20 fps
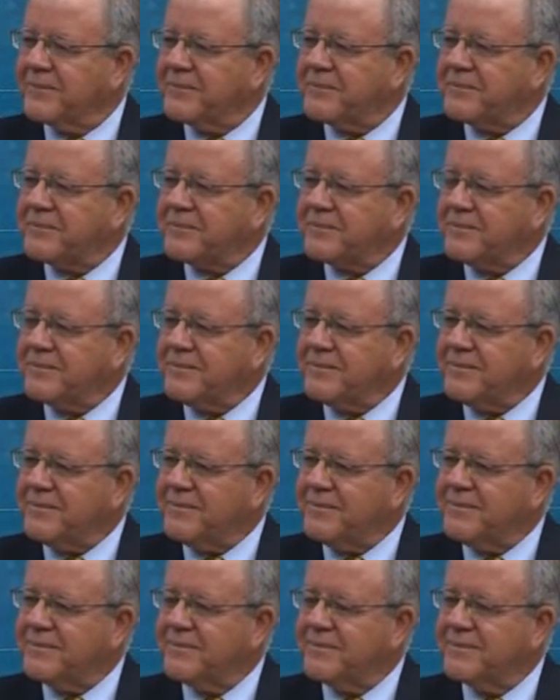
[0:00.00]
Bueno,
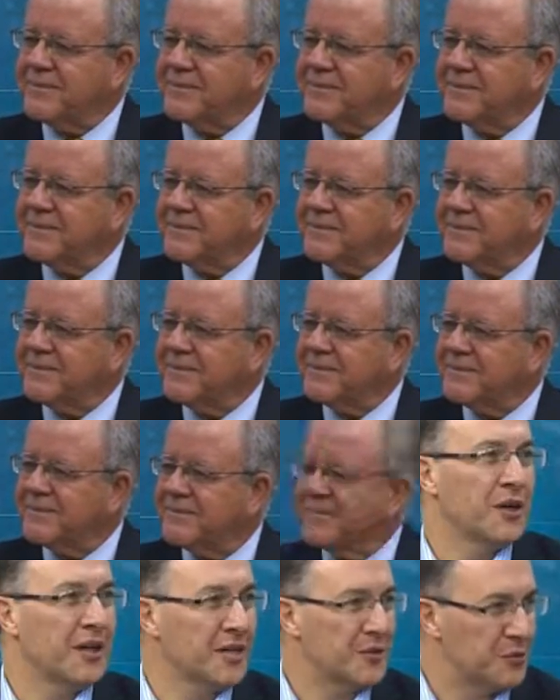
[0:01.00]
te referís a lo que
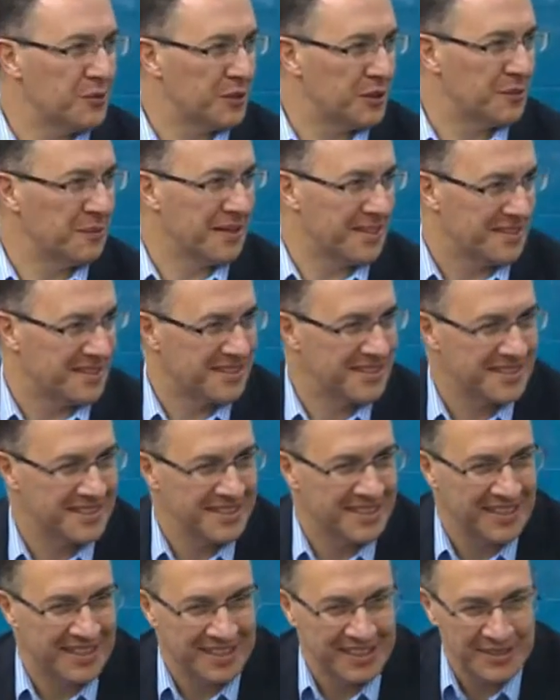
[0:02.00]
ocurrió en las últimas
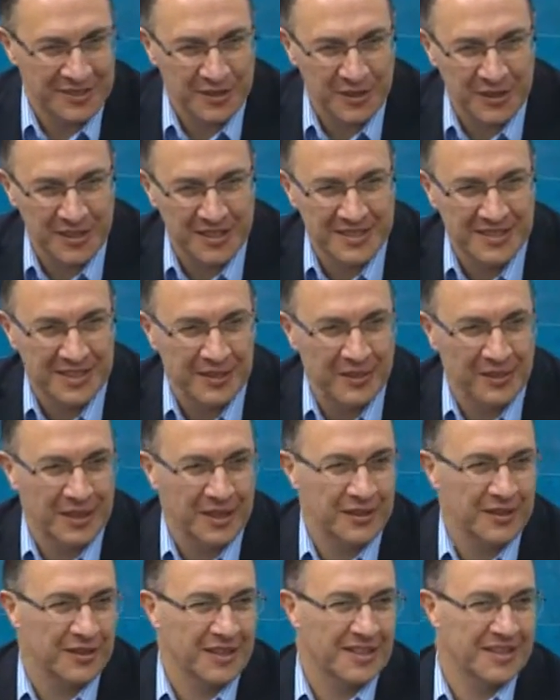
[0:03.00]
elecciones a lo
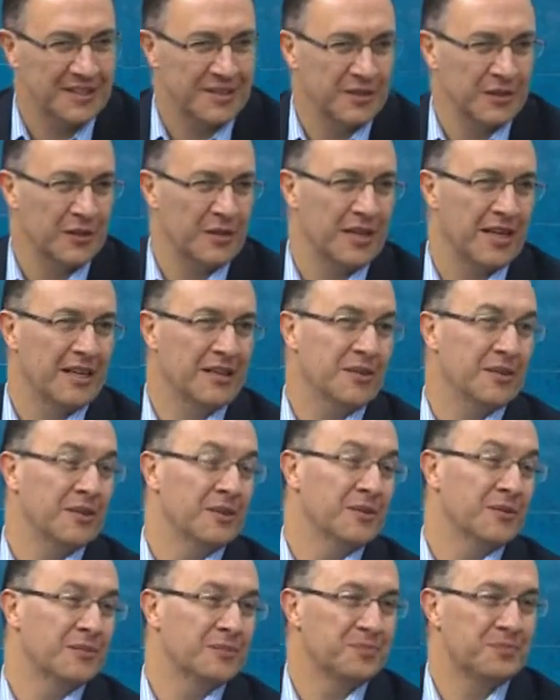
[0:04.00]
largo de casi todo el
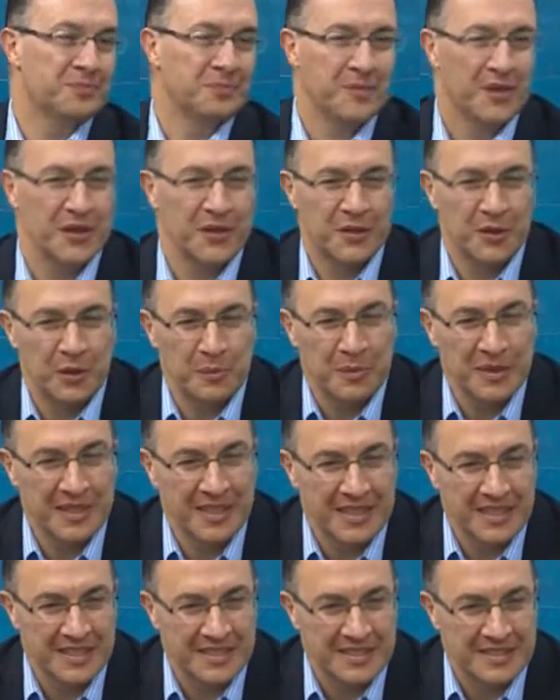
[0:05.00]
año
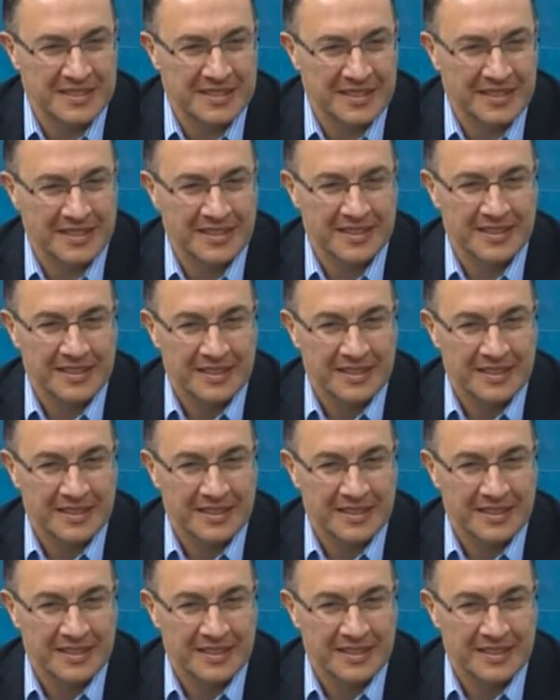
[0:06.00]
2015.